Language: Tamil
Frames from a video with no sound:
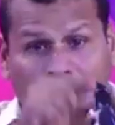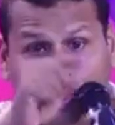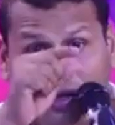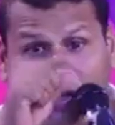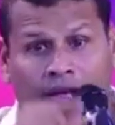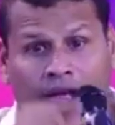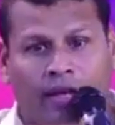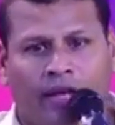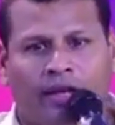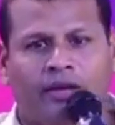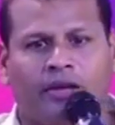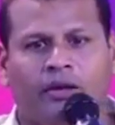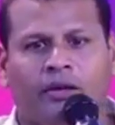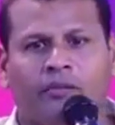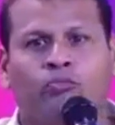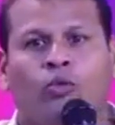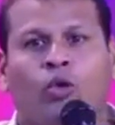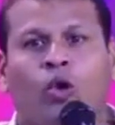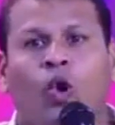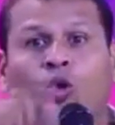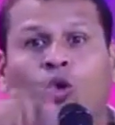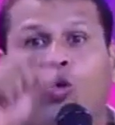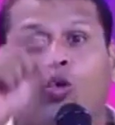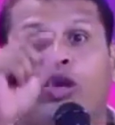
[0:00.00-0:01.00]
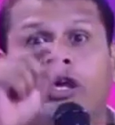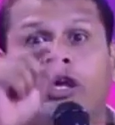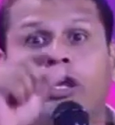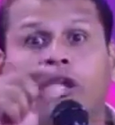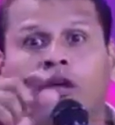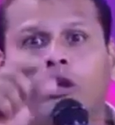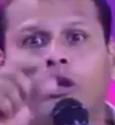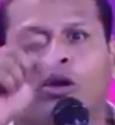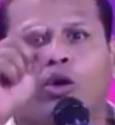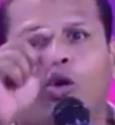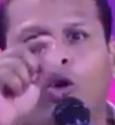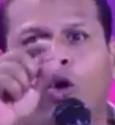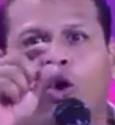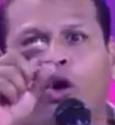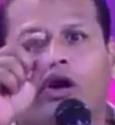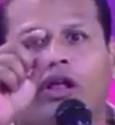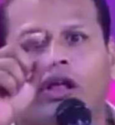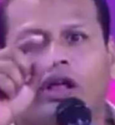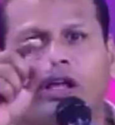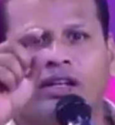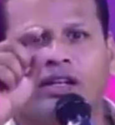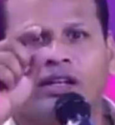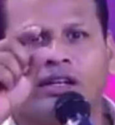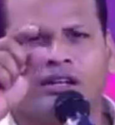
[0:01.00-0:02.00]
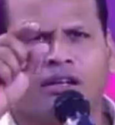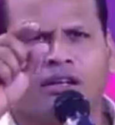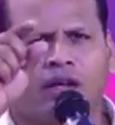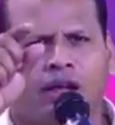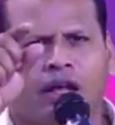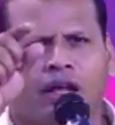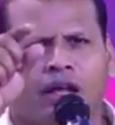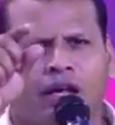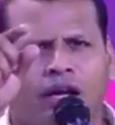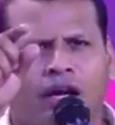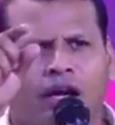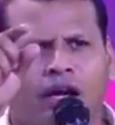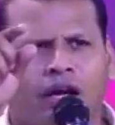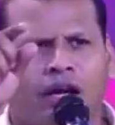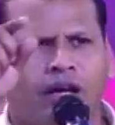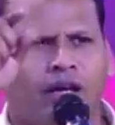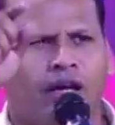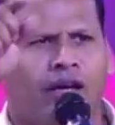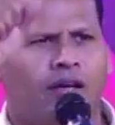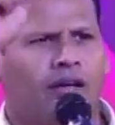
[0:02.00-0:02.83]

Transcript: இன்றைக்கும் உயிரோடு இருக்கிறீர்கள்